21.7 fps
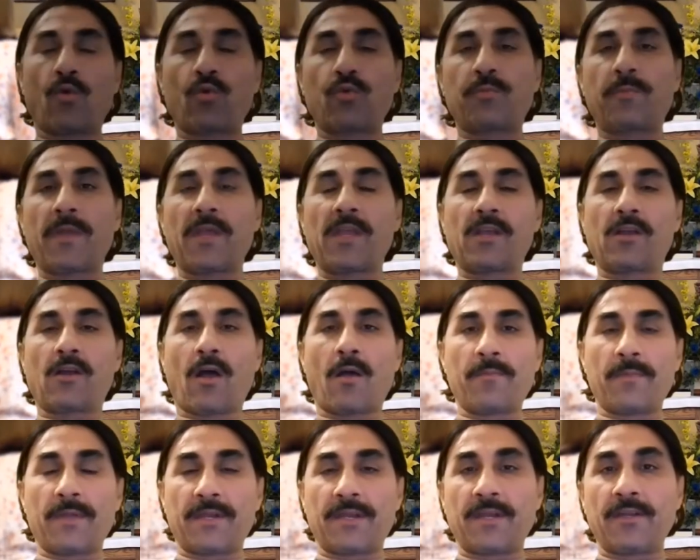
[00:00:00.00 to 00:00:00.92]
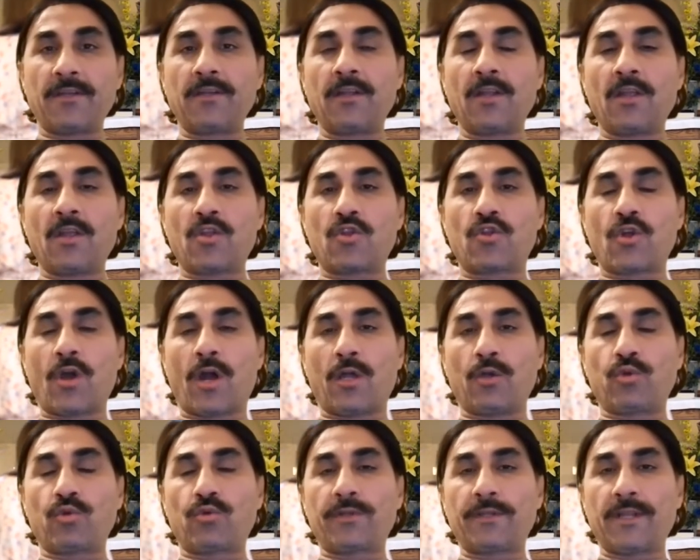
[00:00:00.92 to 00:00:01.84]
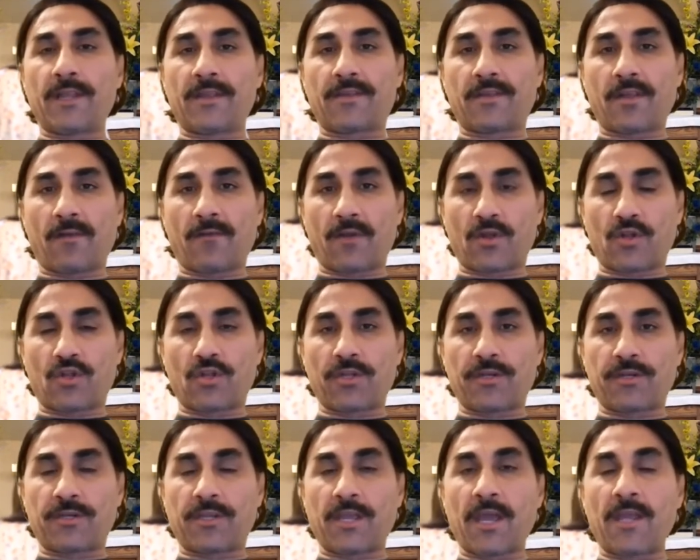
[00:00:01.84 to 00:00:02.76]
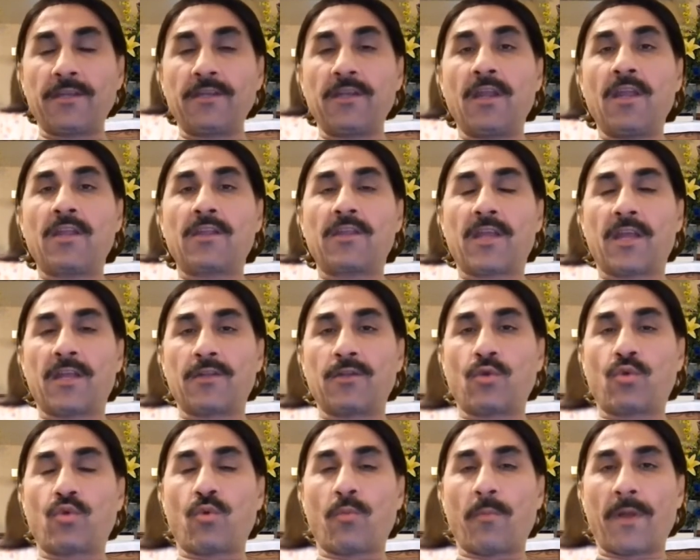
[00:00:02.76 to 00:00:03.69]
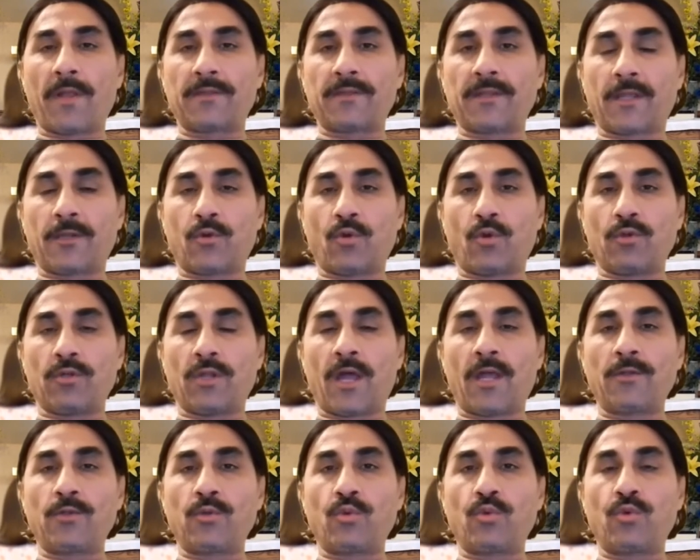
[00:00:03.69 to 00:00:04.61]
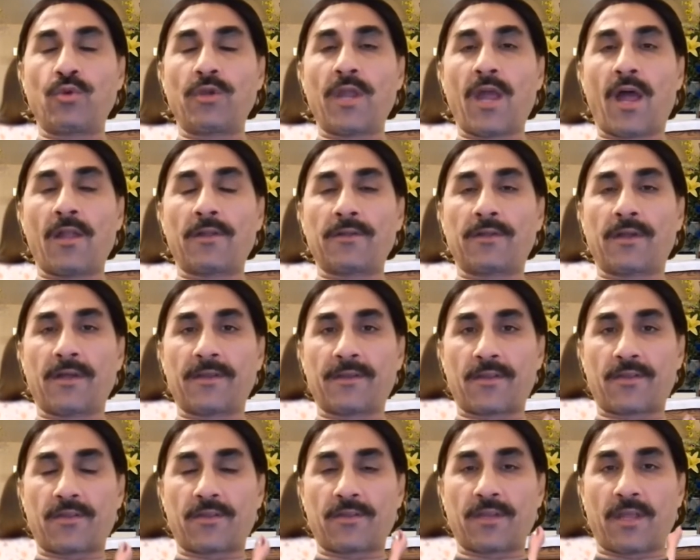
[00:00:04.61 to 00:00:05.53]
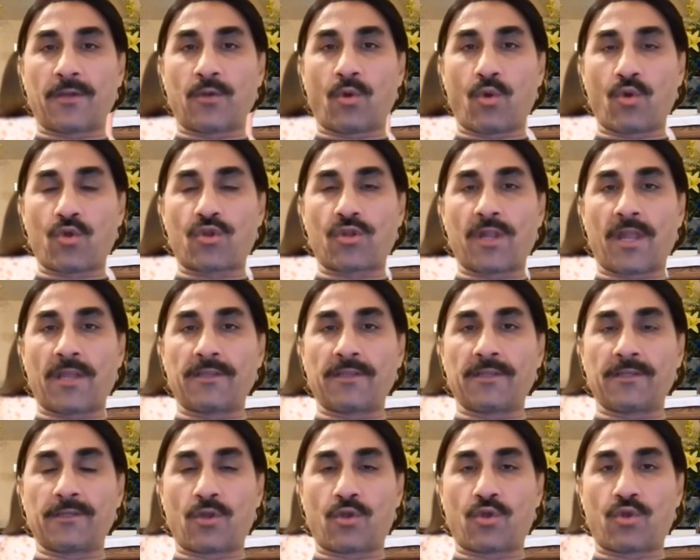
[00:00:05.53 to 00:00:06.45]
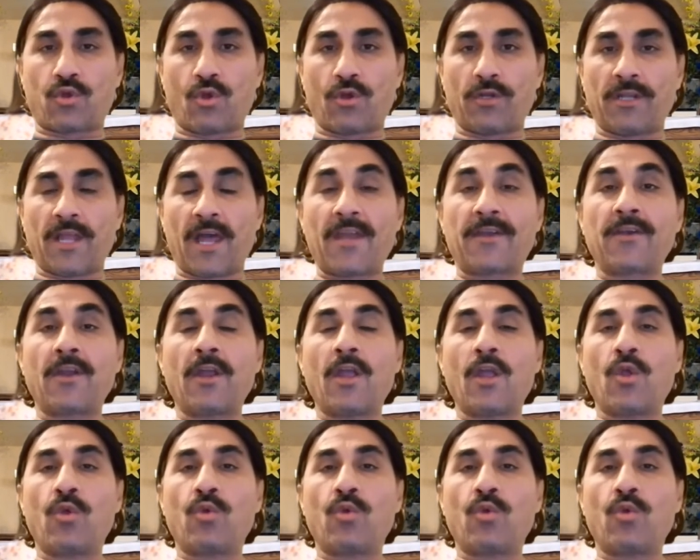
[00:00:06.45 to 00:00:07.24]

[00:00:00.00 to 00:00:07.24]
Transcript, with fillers: Davut peygamberin Calut ile savaşırken kendi kumandanı olan Üriyah'ın karısından hoşlandığını söyler.